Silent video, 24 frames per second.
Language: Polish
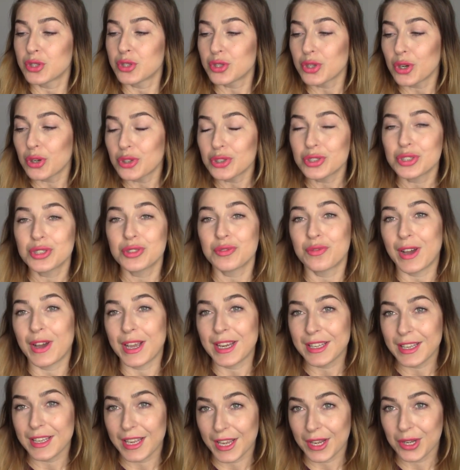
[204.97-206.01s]
coś
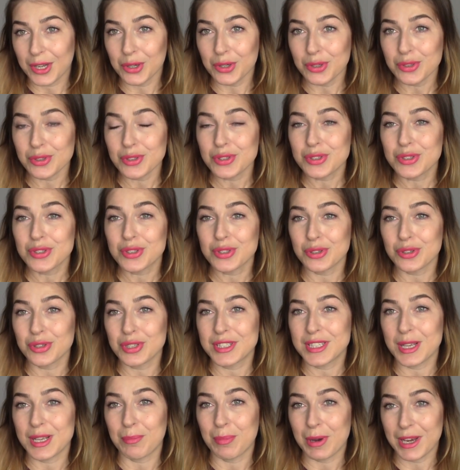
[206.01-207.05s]
fajnego, coś
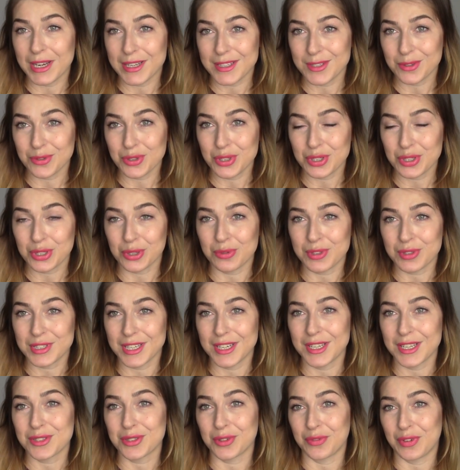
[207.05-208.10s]
za bardzo niską
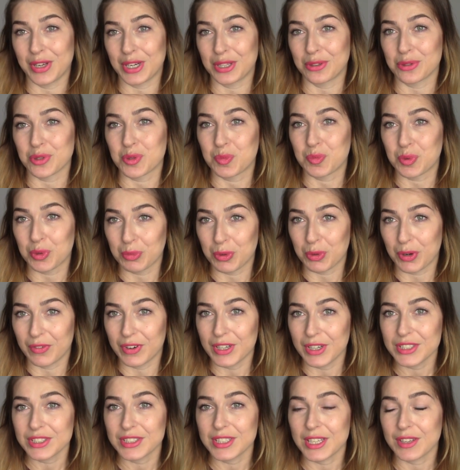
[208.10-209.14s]
cenę, co warto
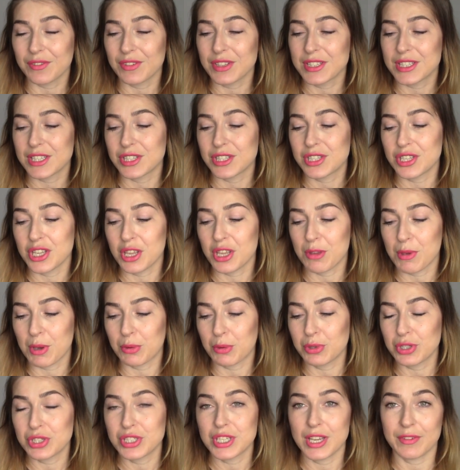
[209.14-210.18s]
spróbować, tak więc jeśli nie
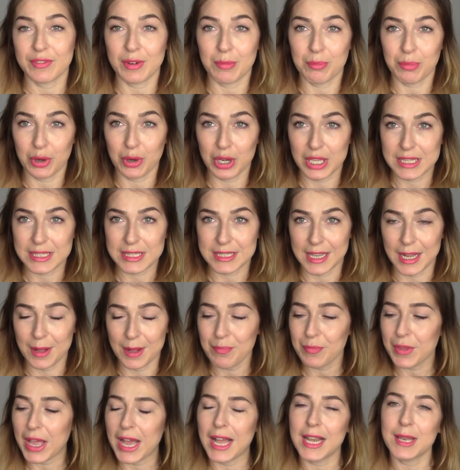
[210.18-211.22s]
miałyście, ja Wam
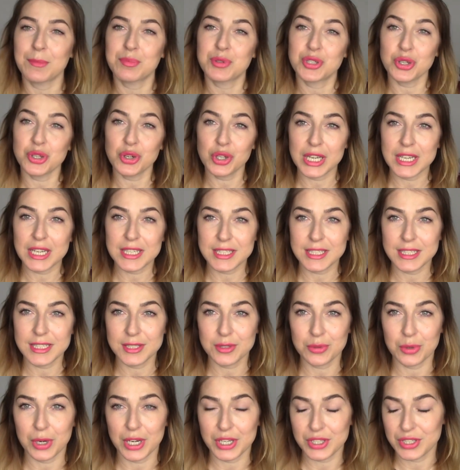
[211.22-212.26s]
polecam. Ale przy
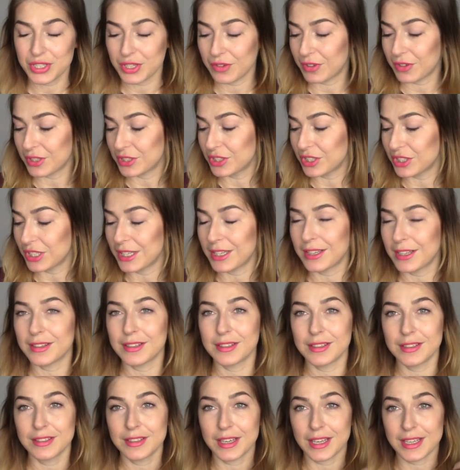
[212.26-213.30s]
okazji, słuchajcie, właśnie
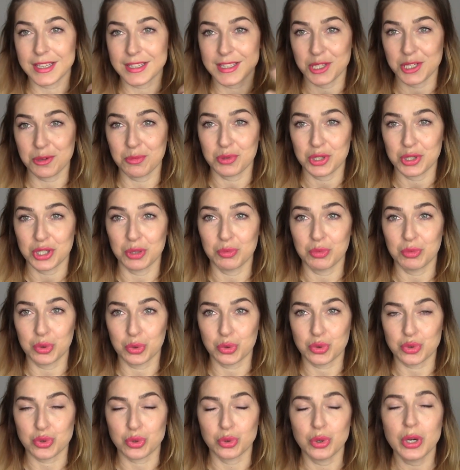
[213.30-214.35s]
y, jak jesteśmy przy tym
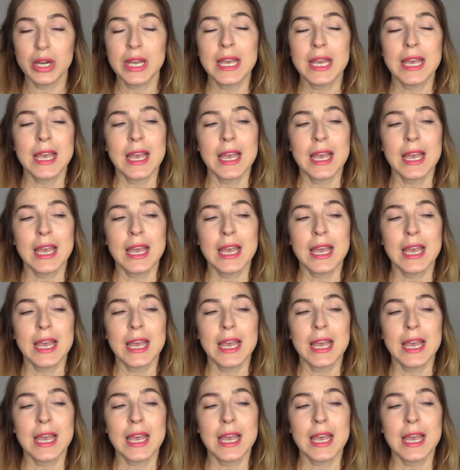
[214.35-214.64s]
tuszu,